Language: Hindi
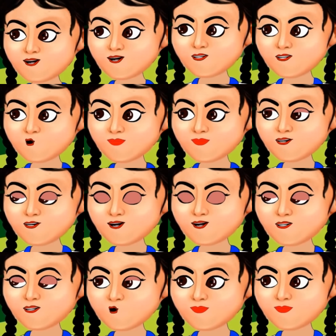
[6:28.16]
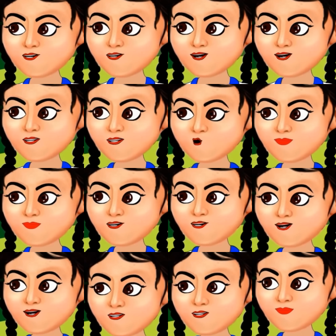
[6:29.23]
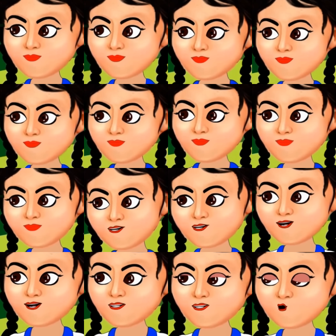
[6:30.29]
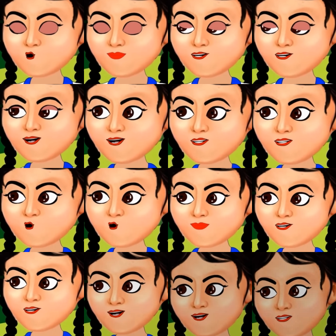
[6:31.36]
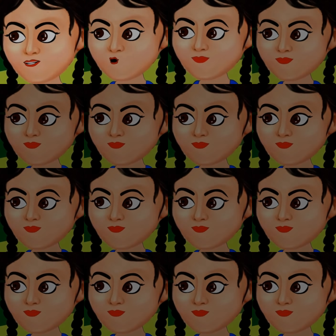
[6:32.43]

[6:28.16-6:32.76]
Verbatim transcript: पर मेरी टॉफिया किसी ने चुरा ली तो मुझे बहुत दुख हुआ